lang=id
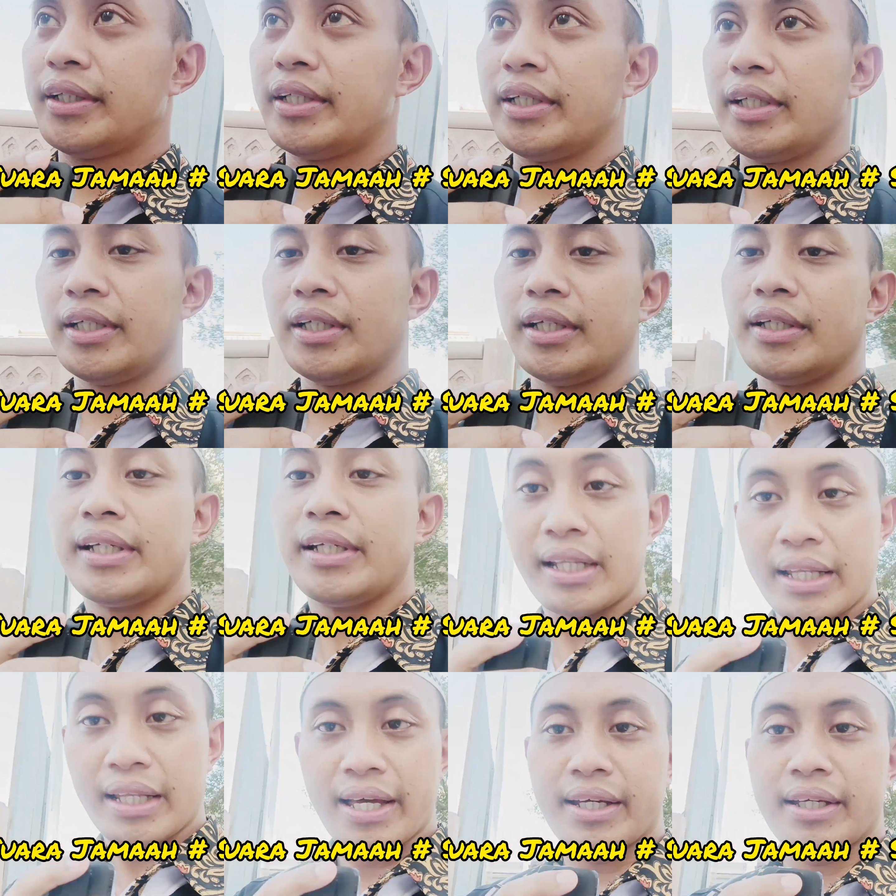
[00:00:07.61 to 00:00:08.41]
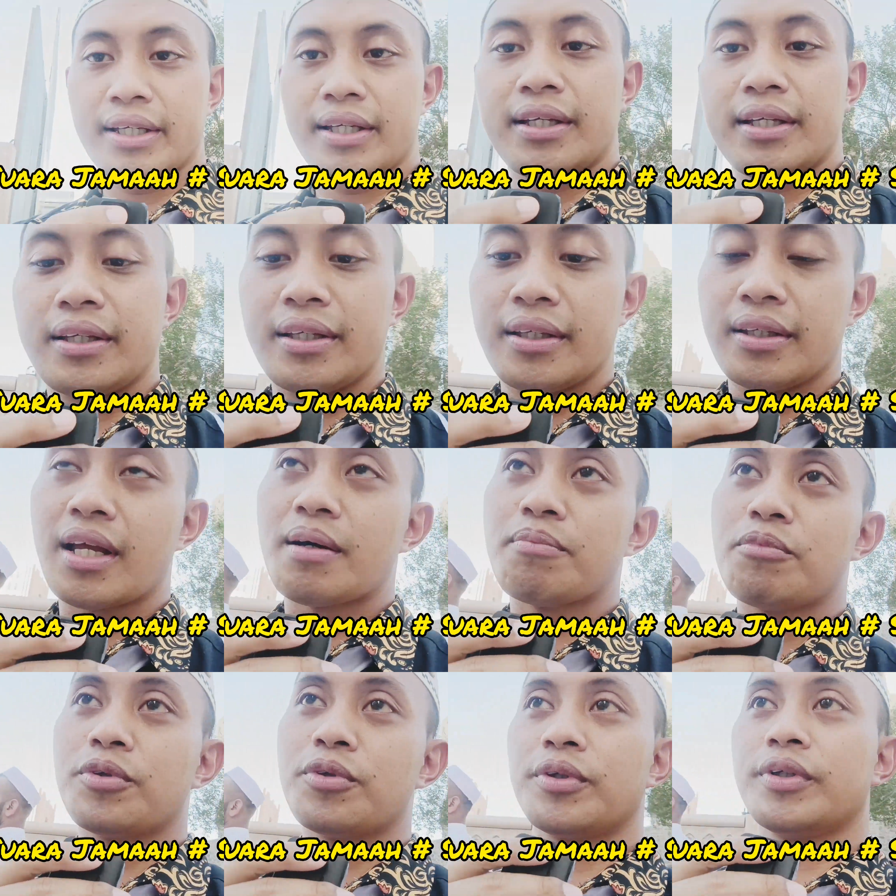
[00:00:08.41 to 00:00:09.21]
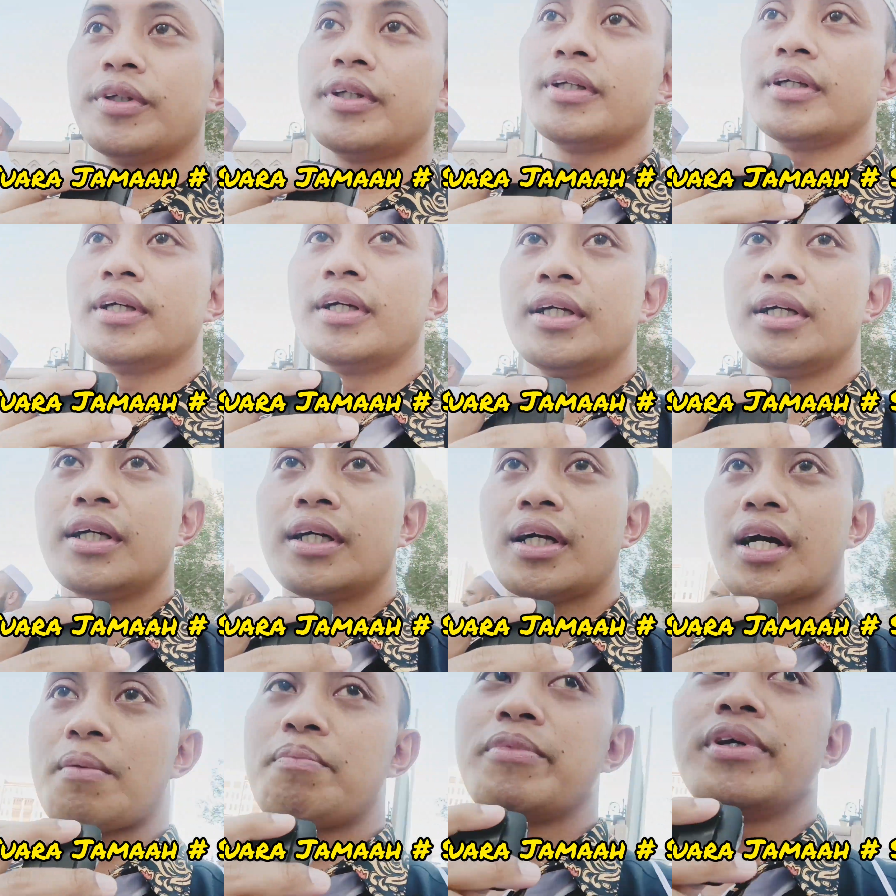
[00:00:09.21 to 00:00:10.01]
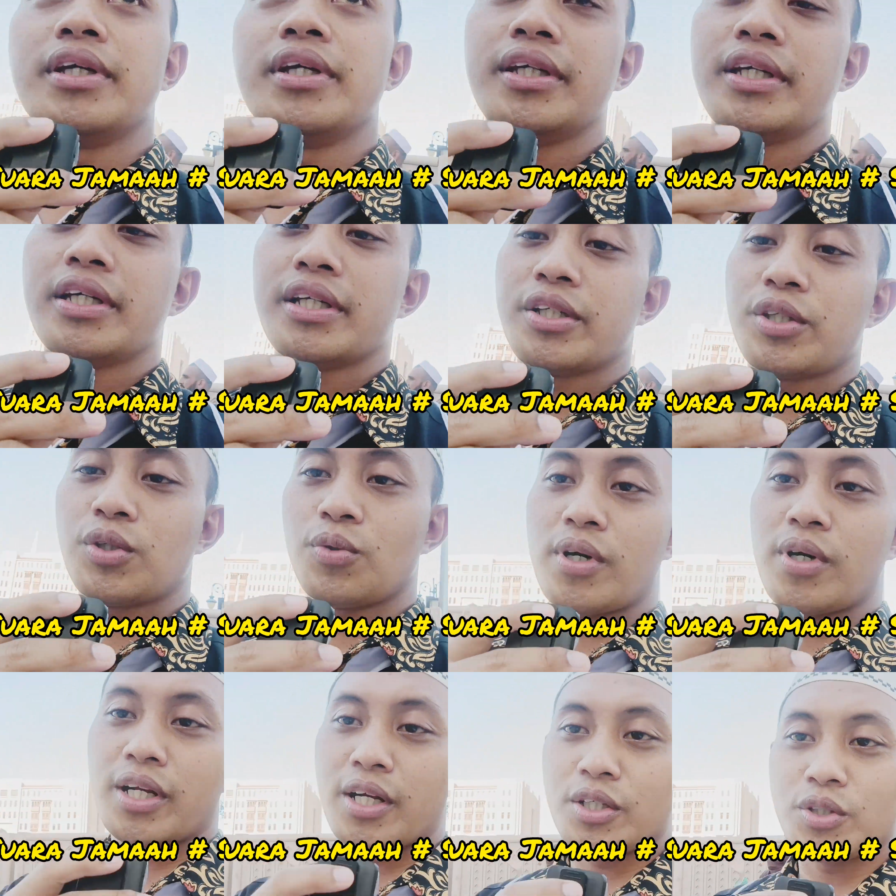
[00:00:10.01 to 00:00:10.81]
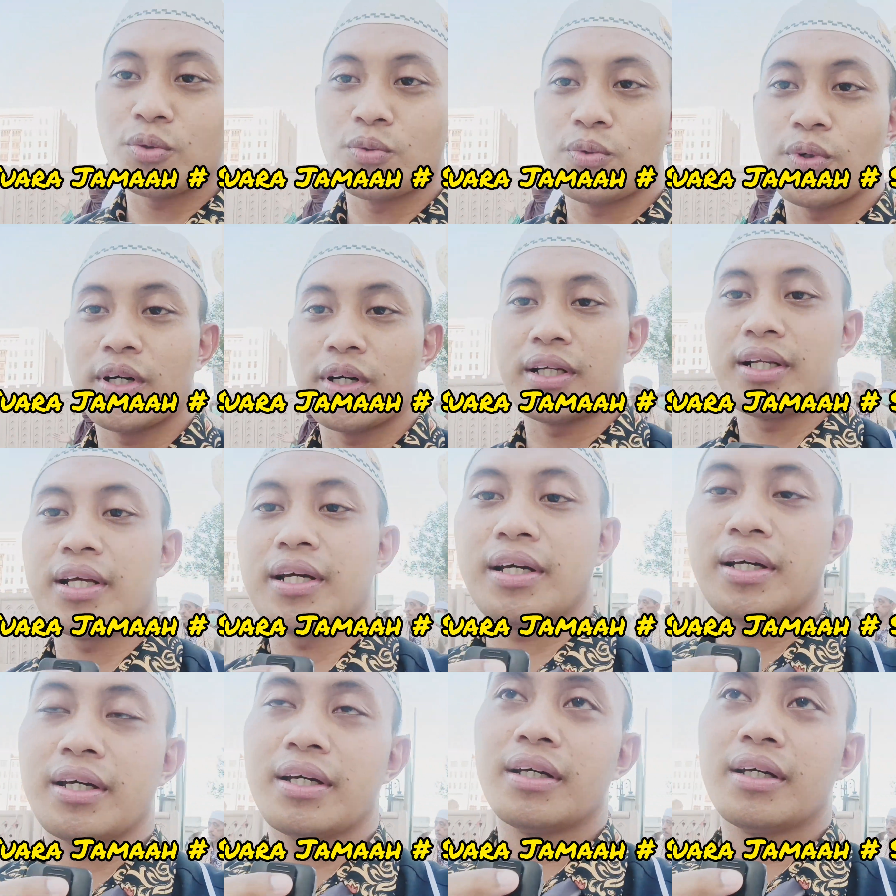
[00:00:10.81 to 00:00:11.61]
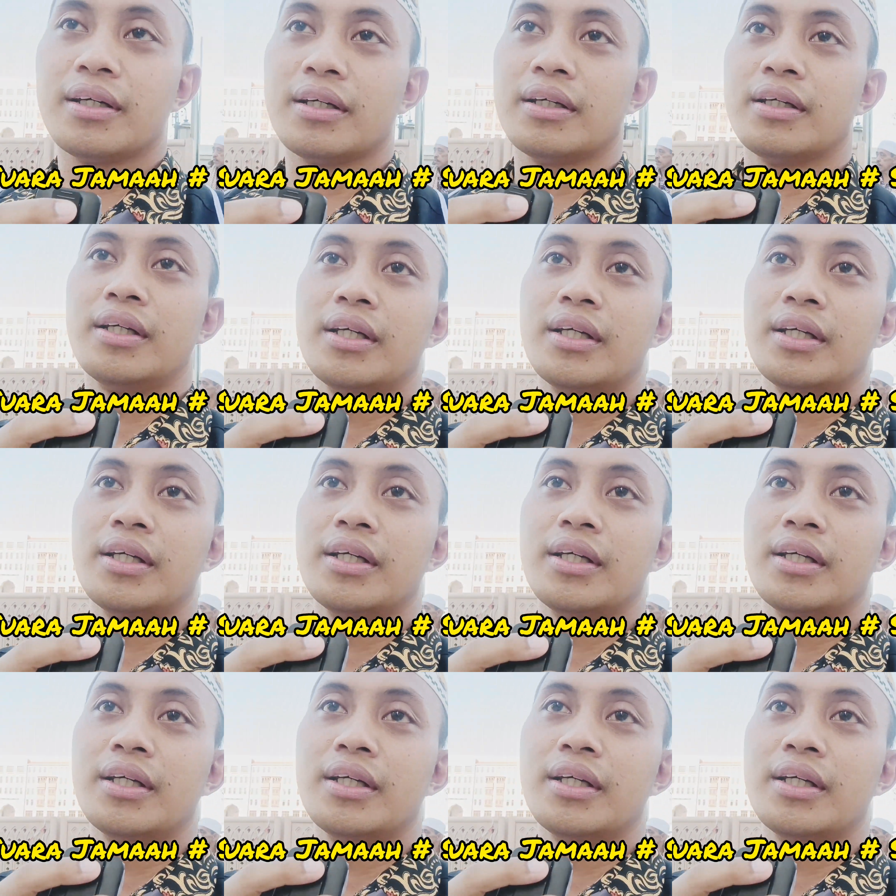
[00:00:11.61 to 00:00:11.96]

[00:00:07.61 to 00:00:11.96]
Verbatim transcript: dinilai namun kami ingin suara-suara